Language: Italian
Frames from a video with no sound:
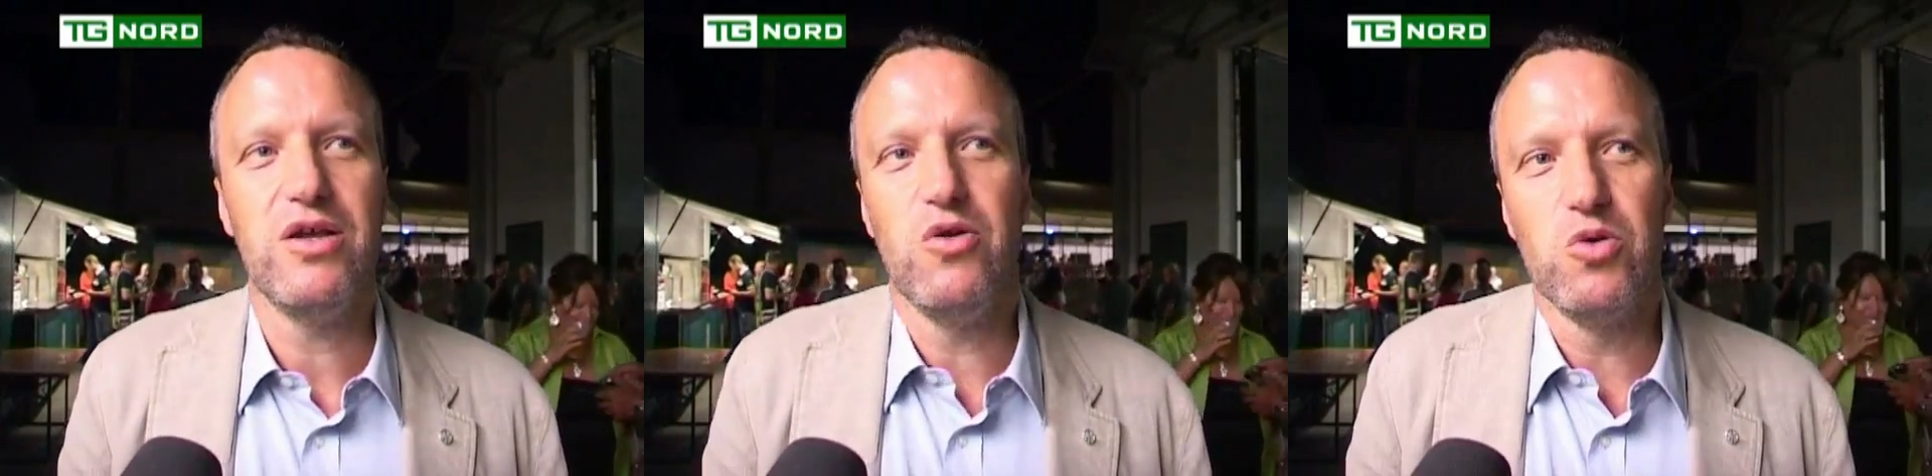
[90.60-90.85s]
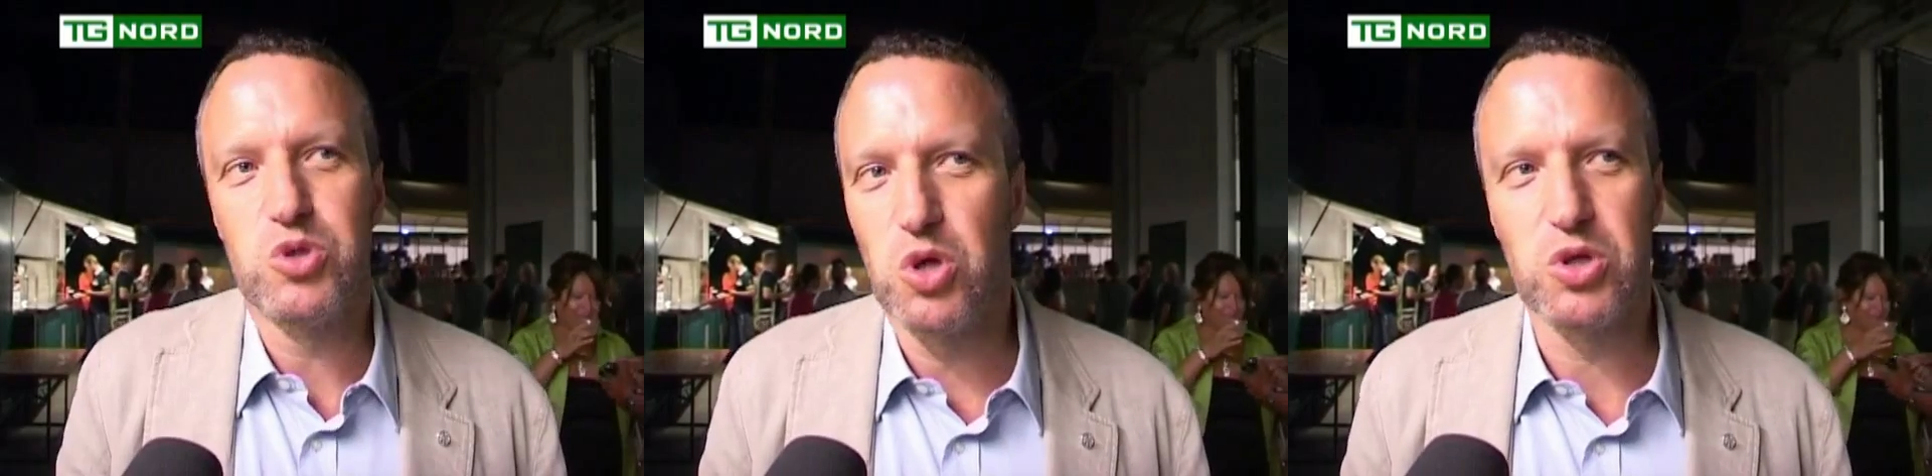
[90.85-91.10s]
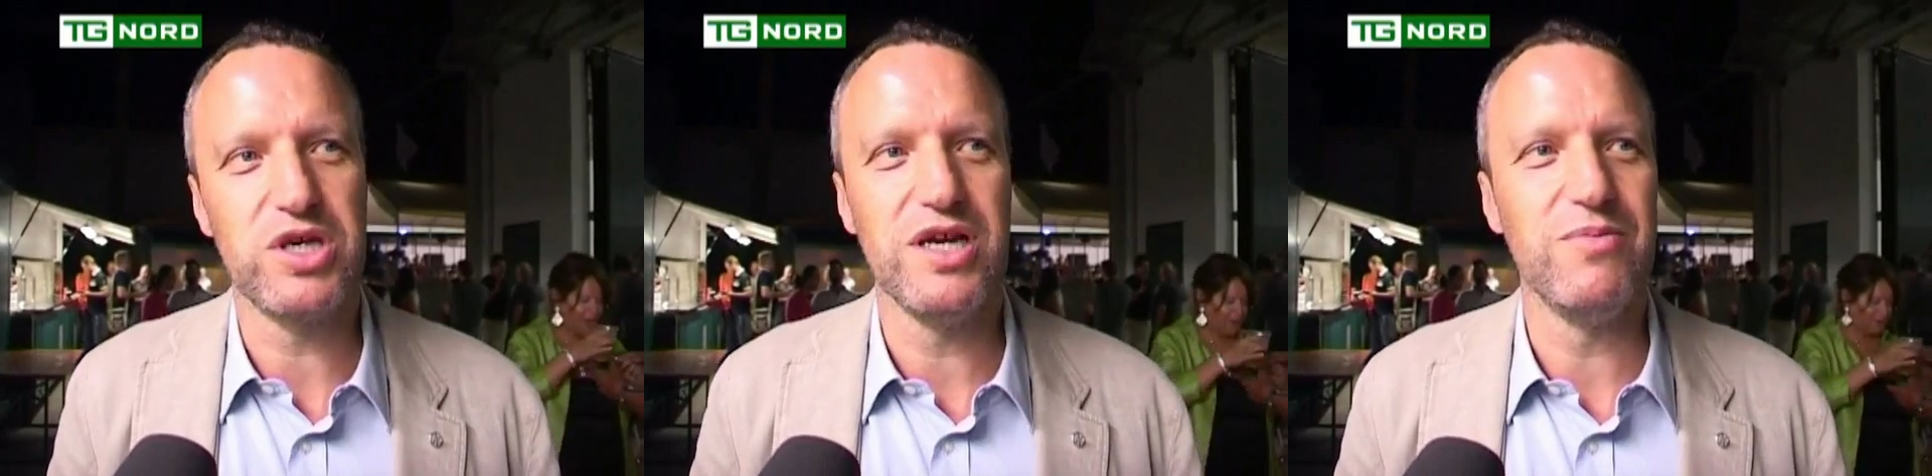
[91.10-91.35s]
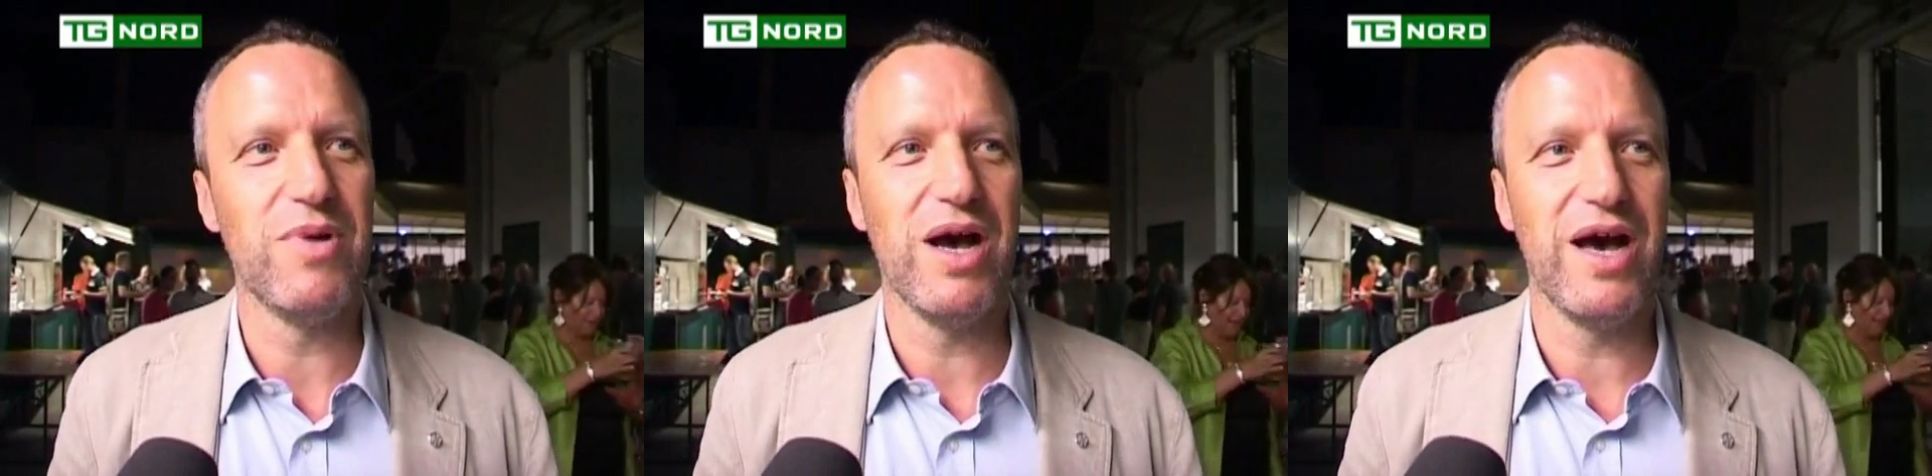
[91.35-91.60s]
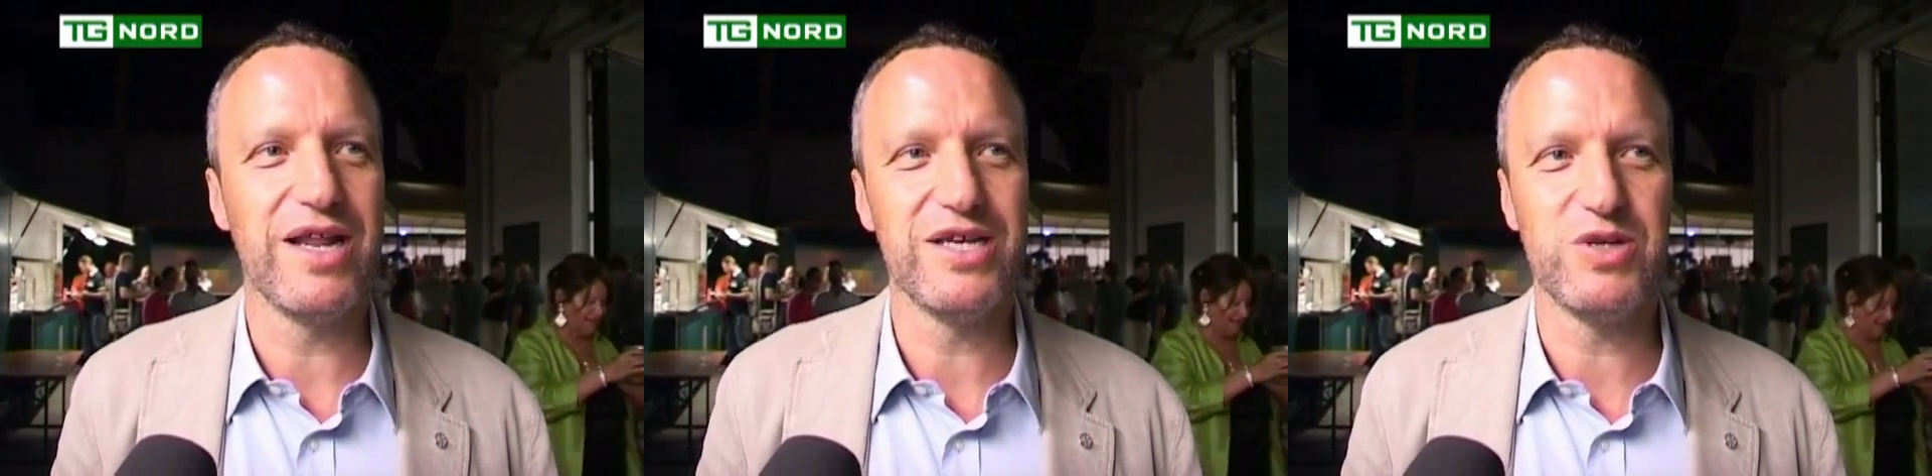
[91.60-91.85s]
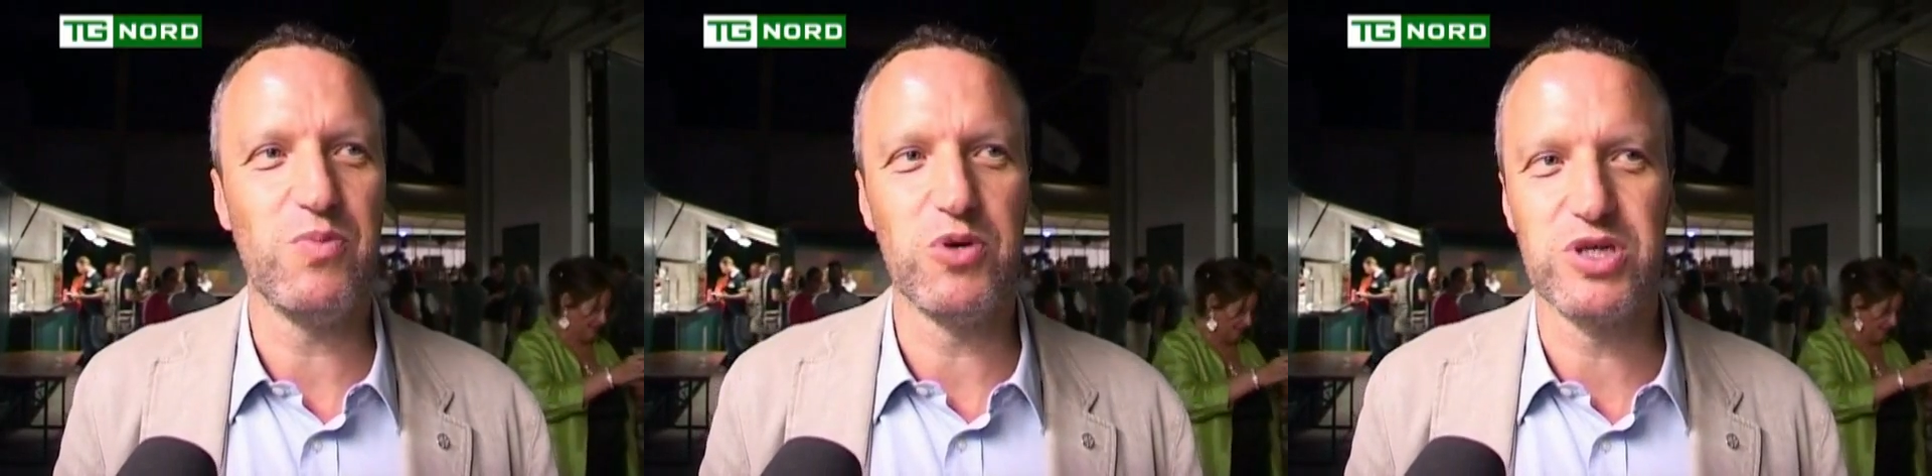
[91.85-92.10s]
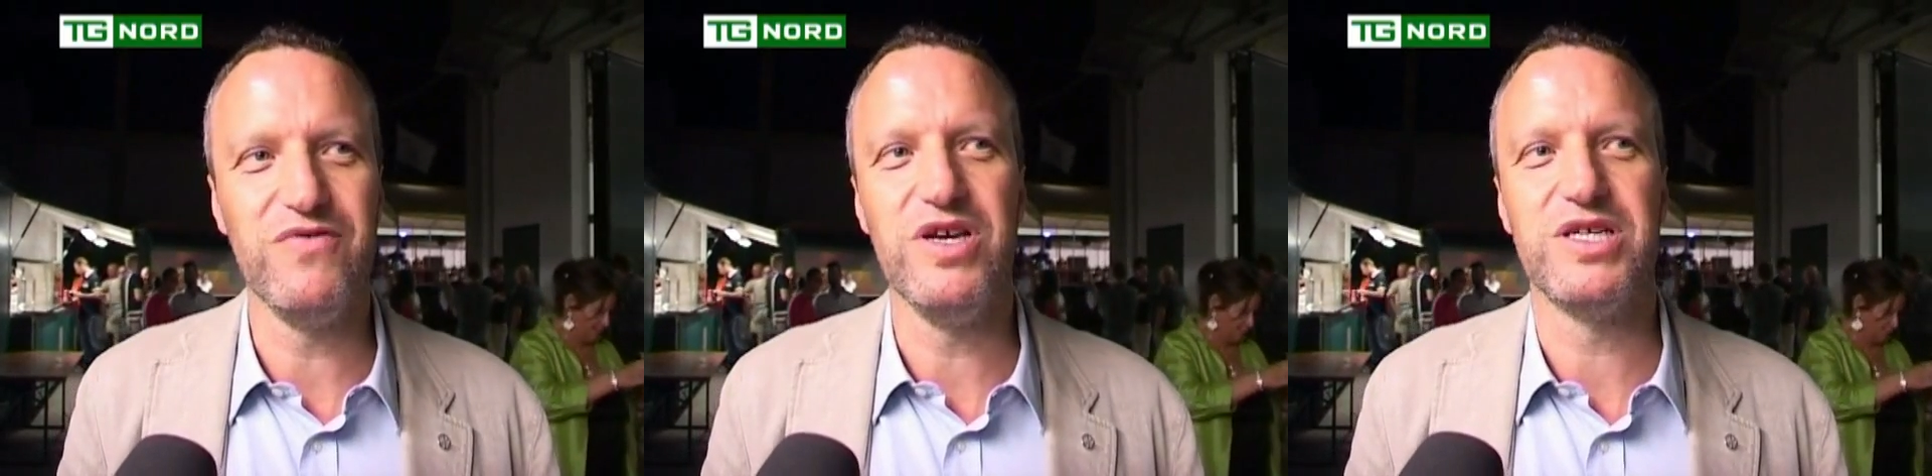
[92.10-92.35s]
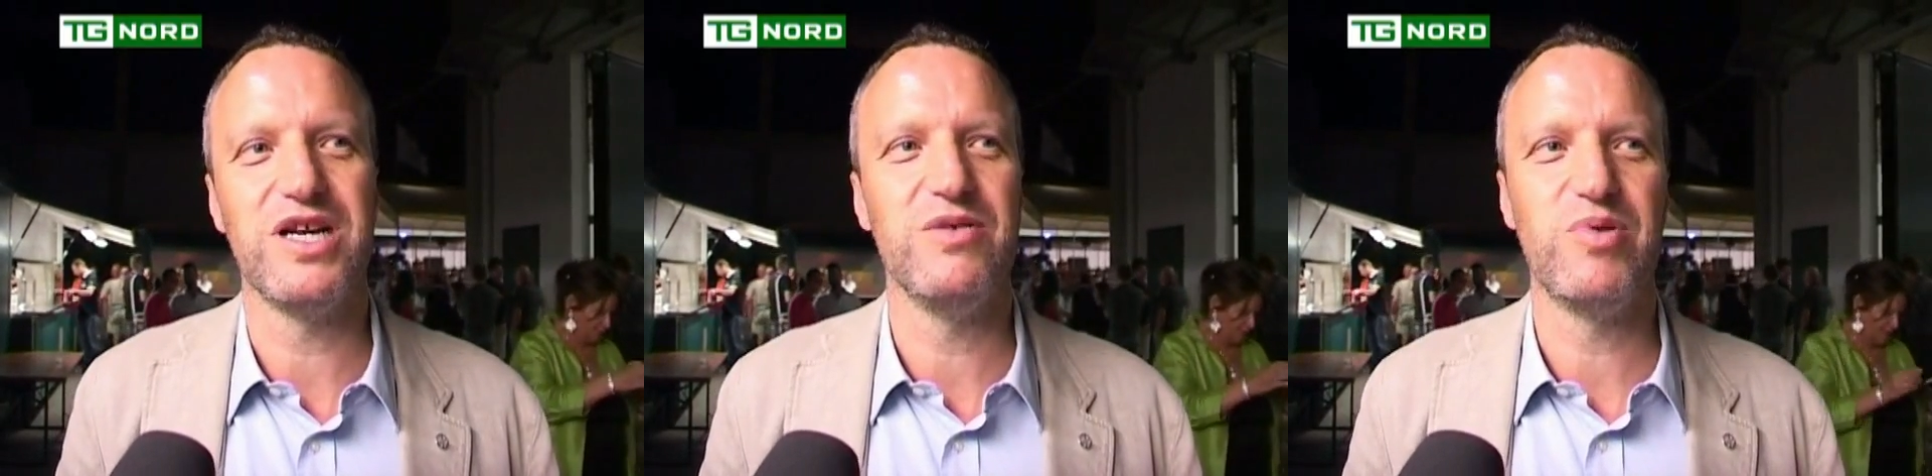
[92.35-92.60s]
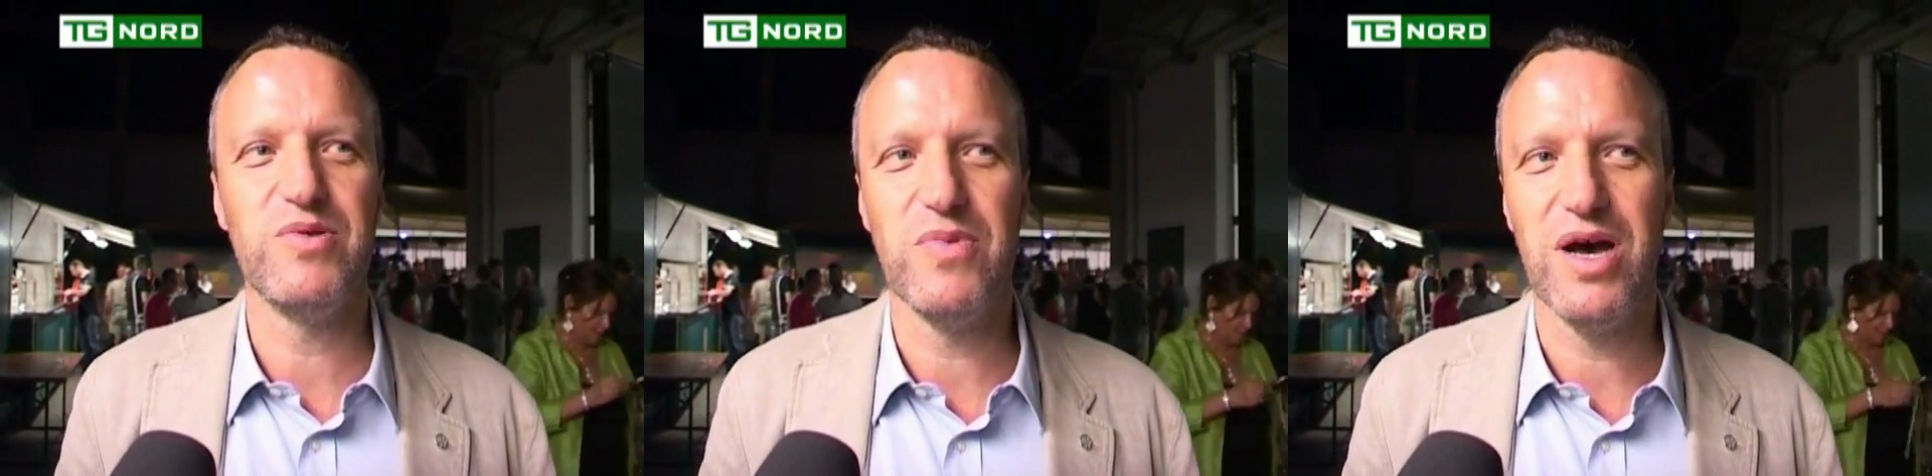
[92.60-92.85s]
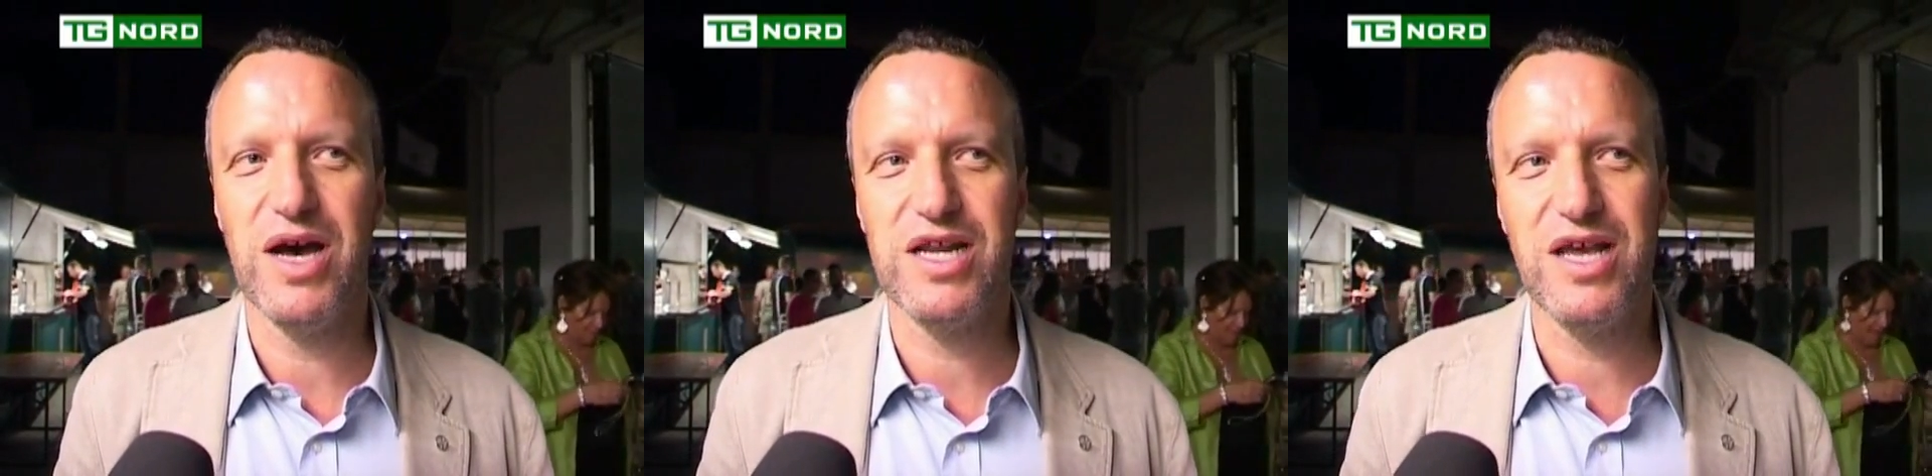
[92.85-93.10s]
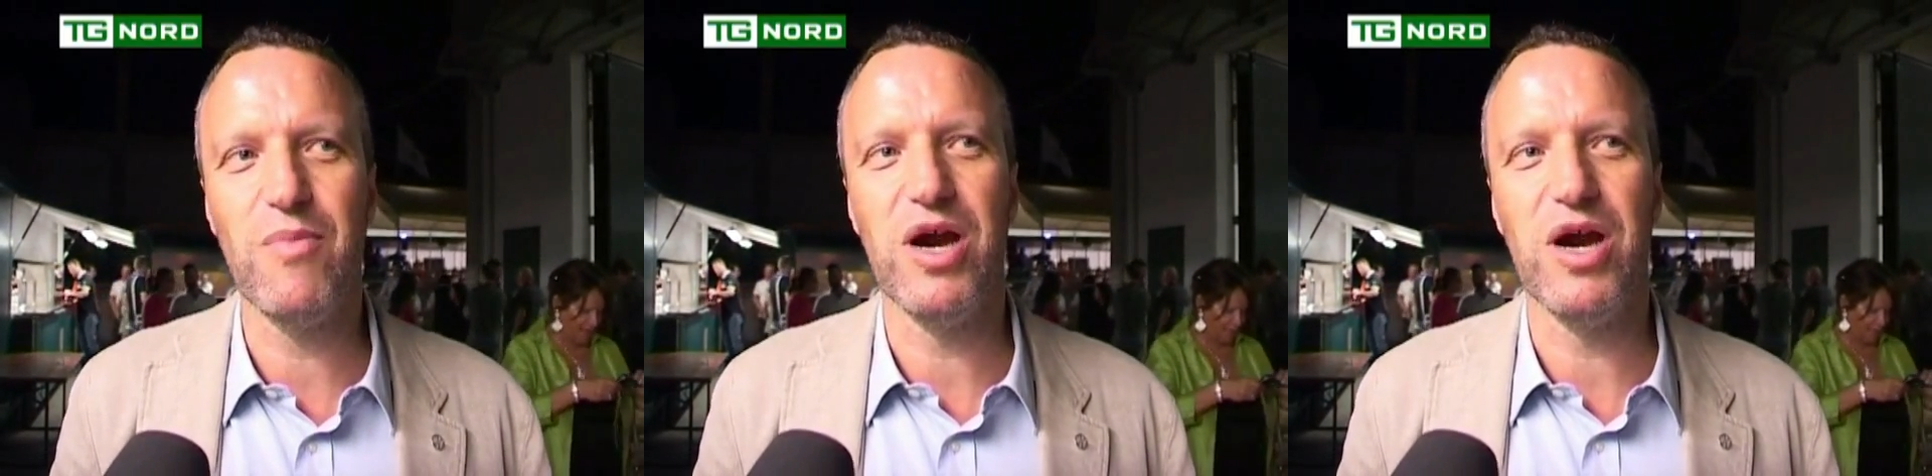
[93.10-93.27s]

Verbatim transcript: Io non so se magari si possa vincere le primarie,